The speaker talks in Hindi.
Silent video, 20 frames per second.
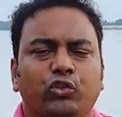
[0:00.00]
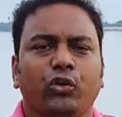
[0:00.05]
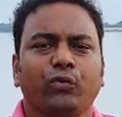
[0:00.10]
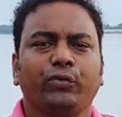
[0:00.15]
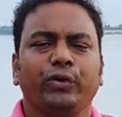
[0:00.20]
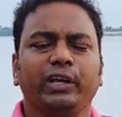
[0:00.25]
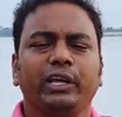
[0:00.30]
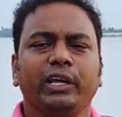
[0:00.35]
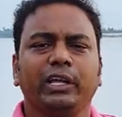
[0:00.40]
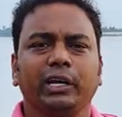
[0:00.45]
तो
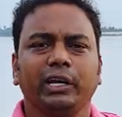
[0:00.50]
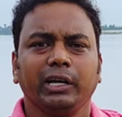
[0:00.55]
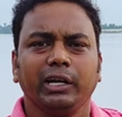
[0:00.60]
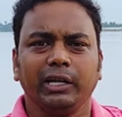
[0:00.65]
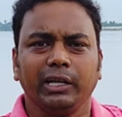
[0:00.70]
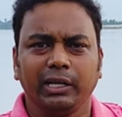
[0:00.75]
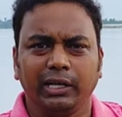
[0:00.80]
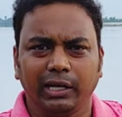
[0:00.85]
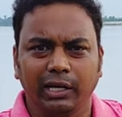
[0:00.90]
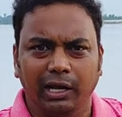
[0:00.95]

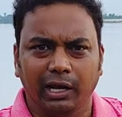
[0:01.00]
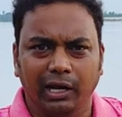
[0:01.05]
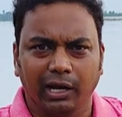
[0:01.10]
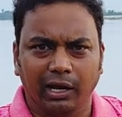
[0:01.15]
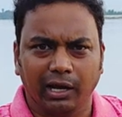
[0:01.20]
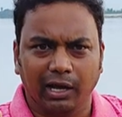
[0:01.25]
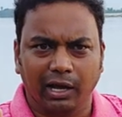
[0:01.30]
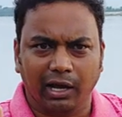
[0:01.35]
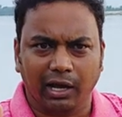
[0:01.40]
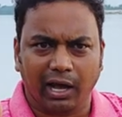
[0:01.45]
फिर
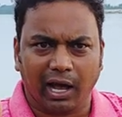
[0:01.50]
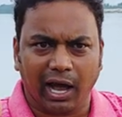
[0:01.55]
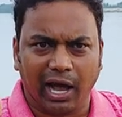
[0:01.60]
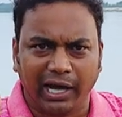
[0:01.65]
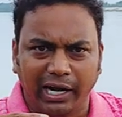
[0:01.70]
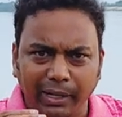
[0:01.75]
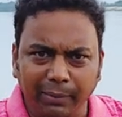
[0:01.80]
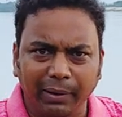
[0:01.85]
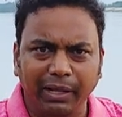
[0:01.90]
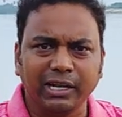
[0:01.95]

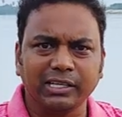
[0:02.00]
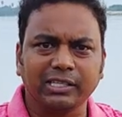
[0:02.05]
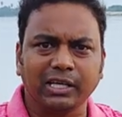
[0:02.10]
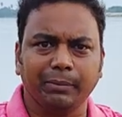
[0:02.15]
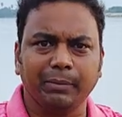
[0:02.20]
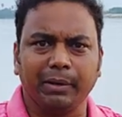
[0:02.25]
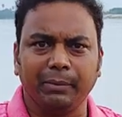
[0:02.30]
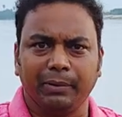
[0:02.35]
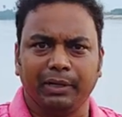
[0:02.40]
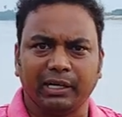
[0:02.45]
आने वाले
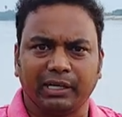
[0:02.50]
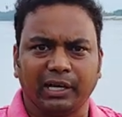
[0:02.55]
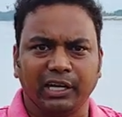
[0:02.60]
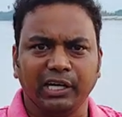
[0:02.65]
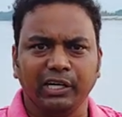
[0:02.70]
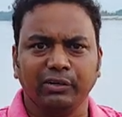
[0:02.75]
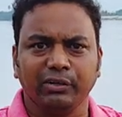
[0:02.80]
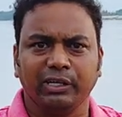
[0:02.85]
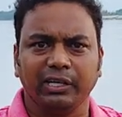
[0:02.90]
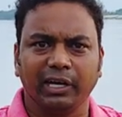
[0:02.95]
समय में
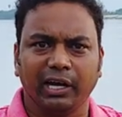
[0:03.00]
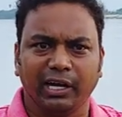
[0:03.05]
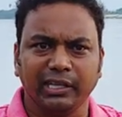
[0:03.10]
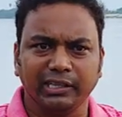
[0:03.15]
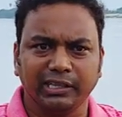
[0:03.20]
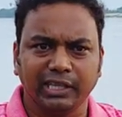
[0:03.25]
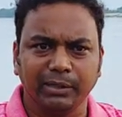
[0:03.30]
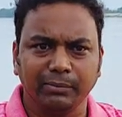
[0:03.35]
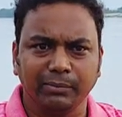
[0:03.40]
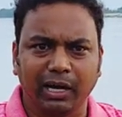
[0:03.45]
कलयुग के
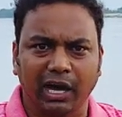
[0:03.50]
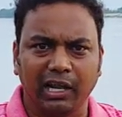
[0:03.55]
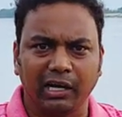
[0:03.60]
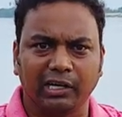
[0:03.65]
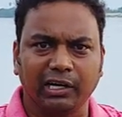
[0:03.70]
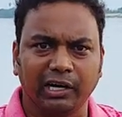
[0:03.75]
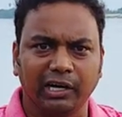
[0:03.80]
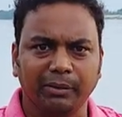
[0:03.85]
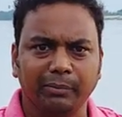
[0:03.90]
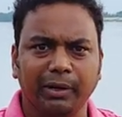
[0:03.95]
अंतिम
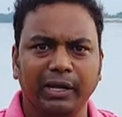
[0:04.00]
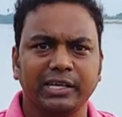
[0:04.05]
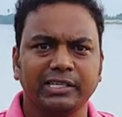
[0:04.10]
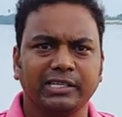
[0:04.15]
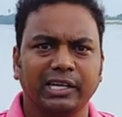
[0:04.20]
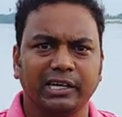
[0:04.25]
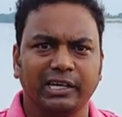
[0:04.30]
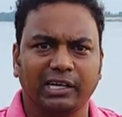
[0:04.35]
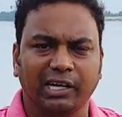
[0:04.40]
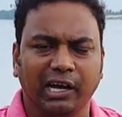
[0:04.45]
कालखंड में
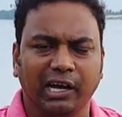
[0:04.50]
ऐसा